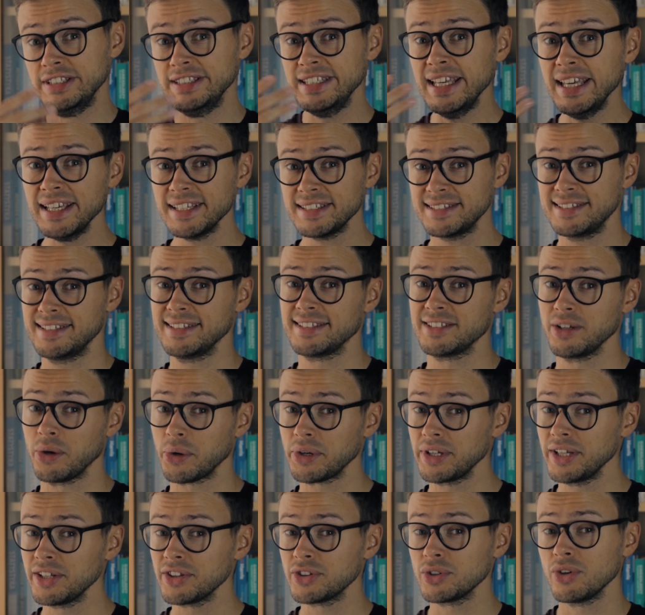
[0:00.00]
nie jest
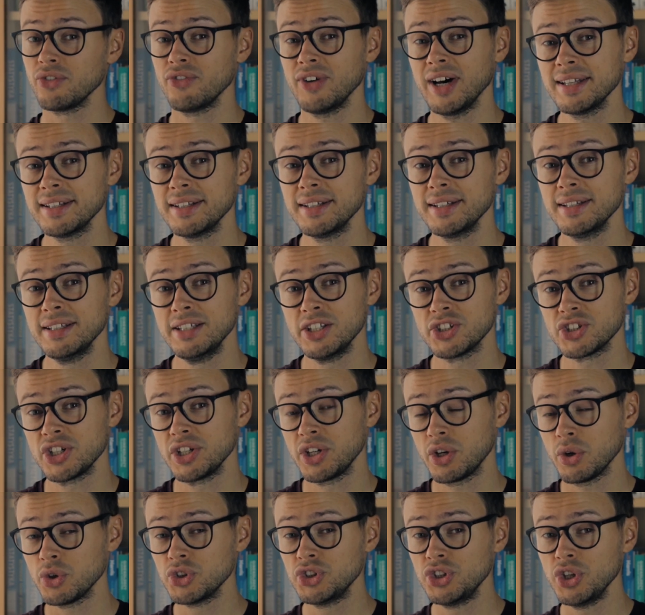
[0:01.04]
zorientowany,
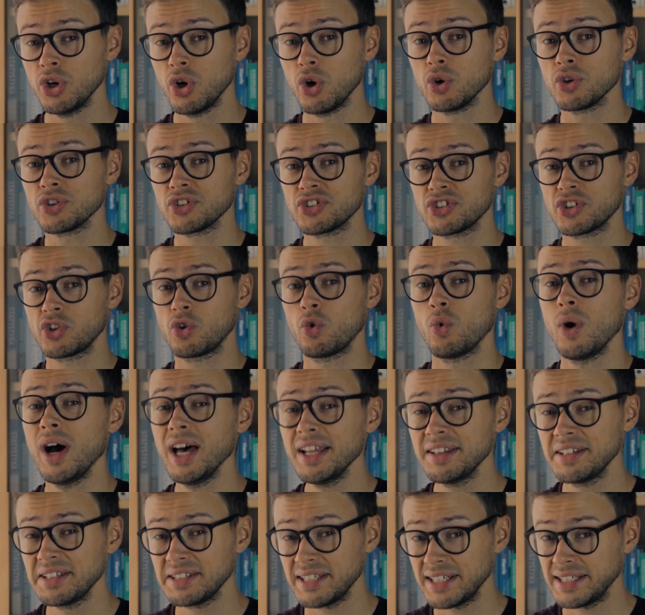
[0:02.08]
jeżeli chodzi o
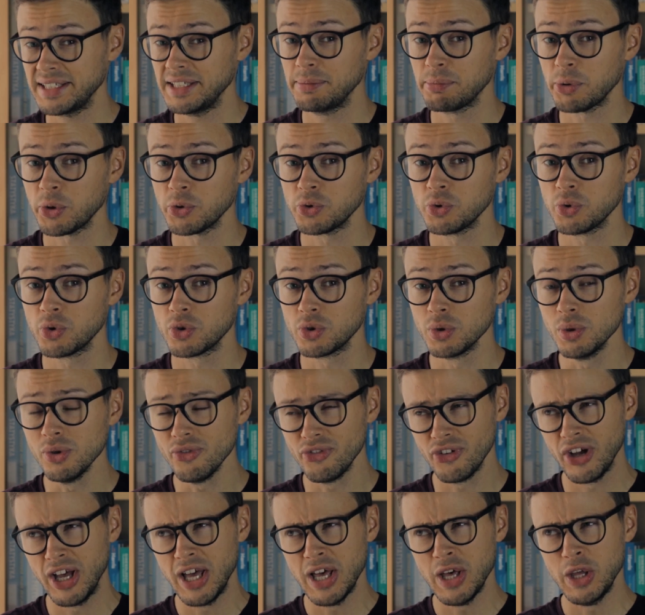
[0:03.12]
składy takich
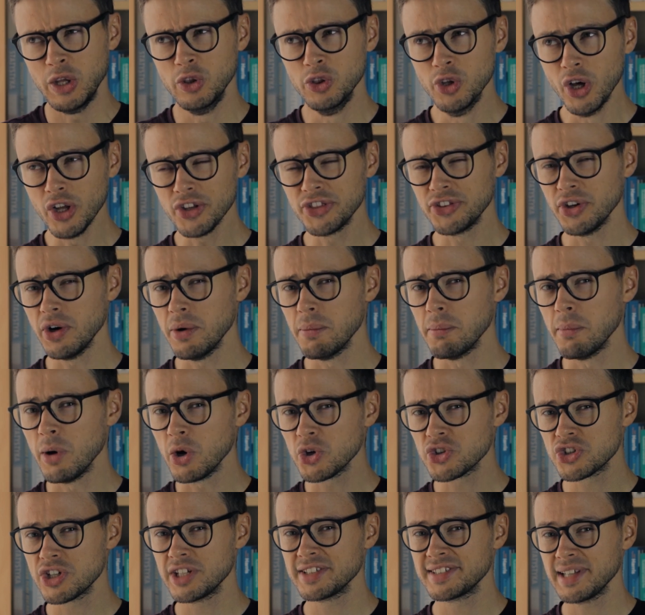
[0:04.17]
produktów, no to
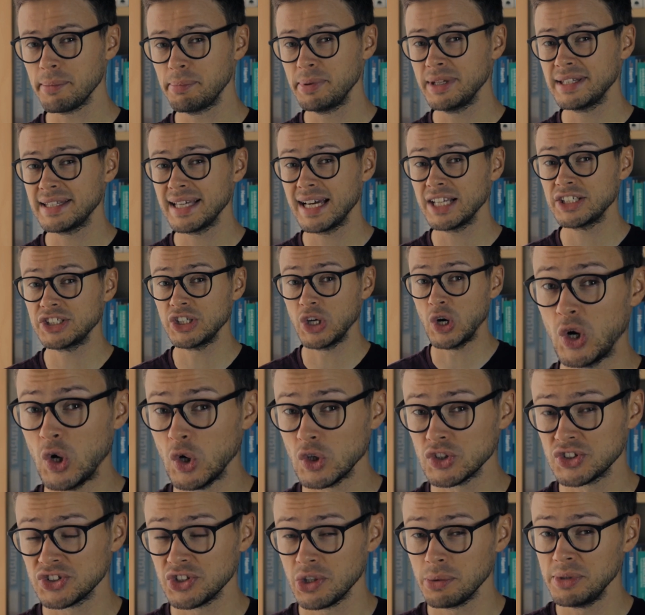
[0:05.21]
może zapytać,
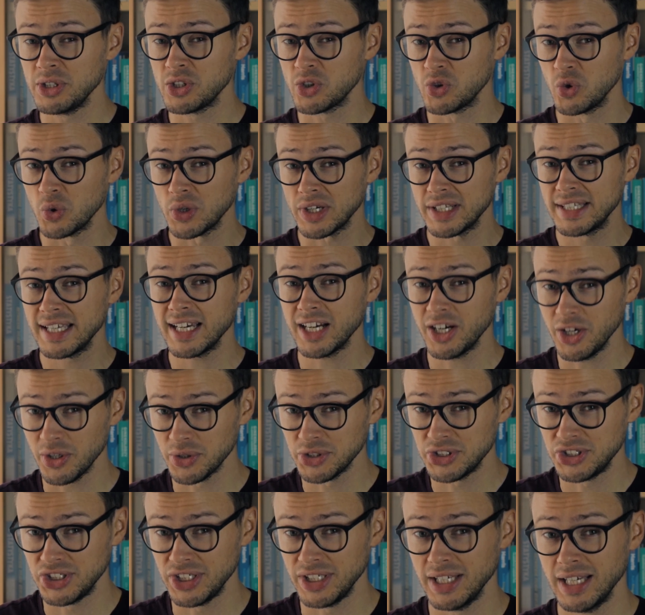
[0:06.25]
o co mi kurde
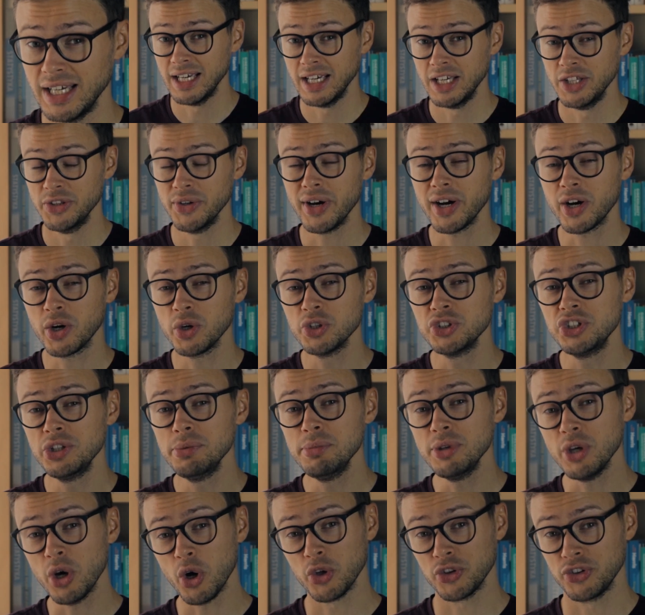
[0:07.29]
chodzi. No a chodzi
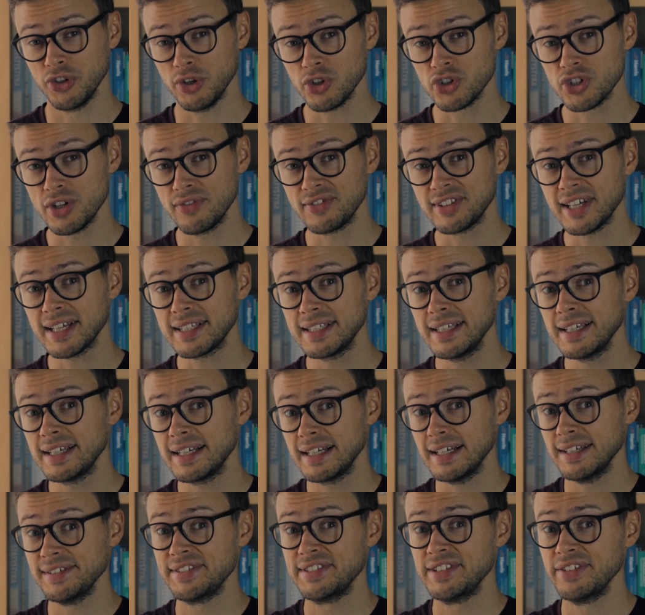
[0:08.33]
mi o to, że w
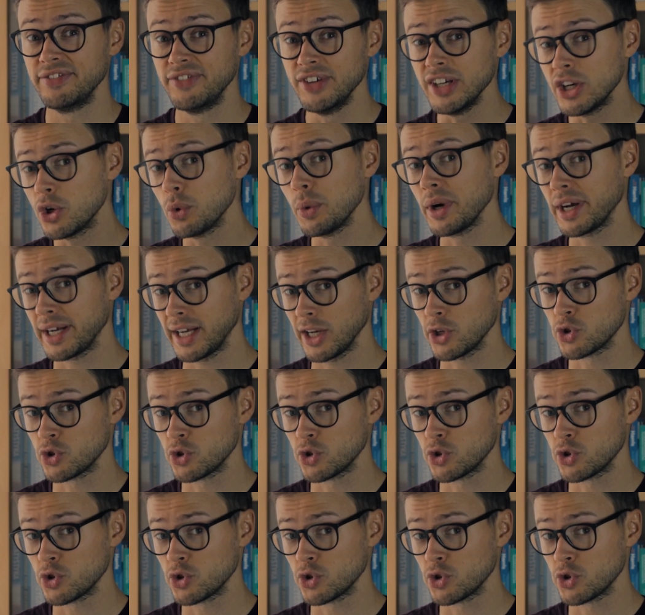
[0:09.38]
takich zwykłych